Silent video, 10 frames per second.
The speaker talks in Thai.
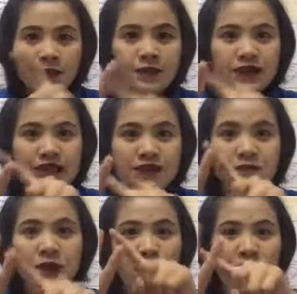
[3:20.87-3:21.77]
ที่
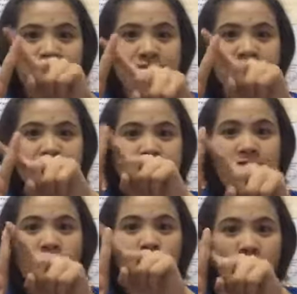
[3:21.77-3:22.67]
เหมือนว่าที่ที่ที่
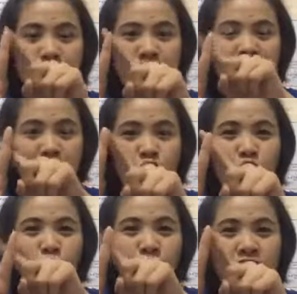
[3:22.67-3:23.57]
เรารับรับ
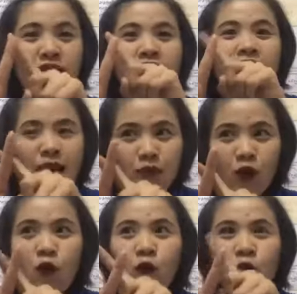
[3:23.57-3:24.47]
รู้รับ
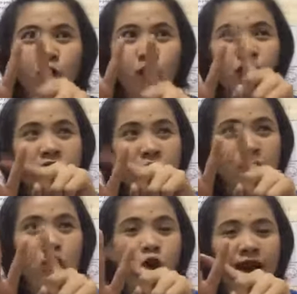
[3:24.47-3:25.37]
รู้รับ
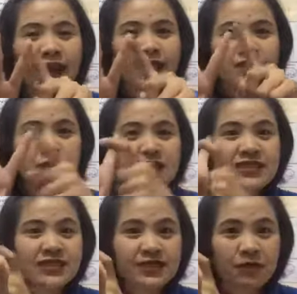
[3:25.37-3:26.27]
รู้กันอ่ะจะมี
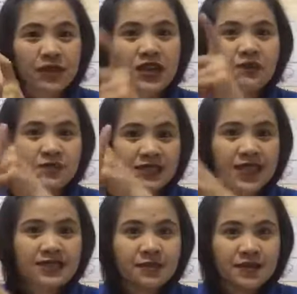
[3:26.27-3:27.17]
จิตสำนึกกับจิต
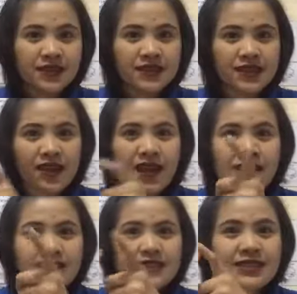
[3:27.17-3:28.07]
ใต้สำนึก
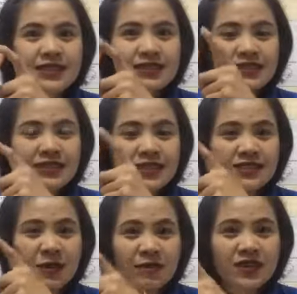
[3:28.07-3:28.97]
จิตจิต
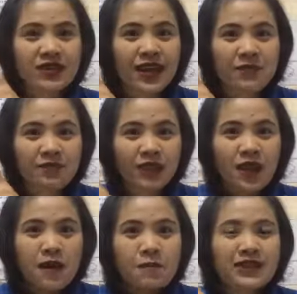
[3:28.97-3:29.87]
สำนึกเนี่ย
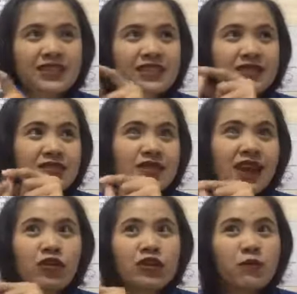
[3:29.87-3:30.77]
มันจะที่
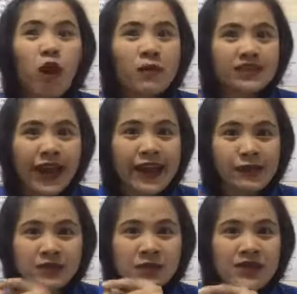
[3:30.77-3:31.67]
เราหยิบออกมาใช้อ่ะ
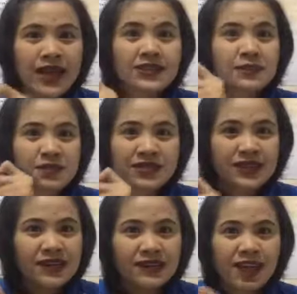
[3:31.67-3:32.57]
มันจะมีแค่ สิบเปอร์เซ็
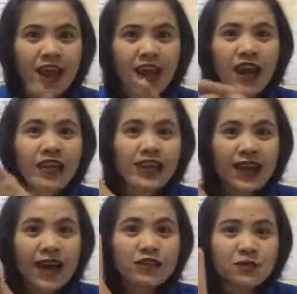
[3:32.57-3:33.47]
นต์ และอีก
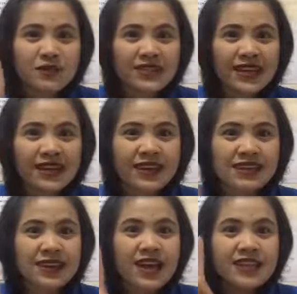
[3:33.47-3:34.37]
เก้าสิบเปอร์เซ็นต์ นี่
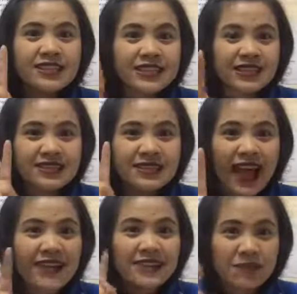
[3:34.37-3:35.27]
คือจิต
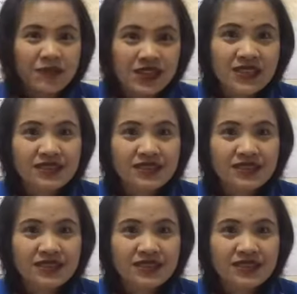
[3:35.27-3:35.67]
ใต้สำนึก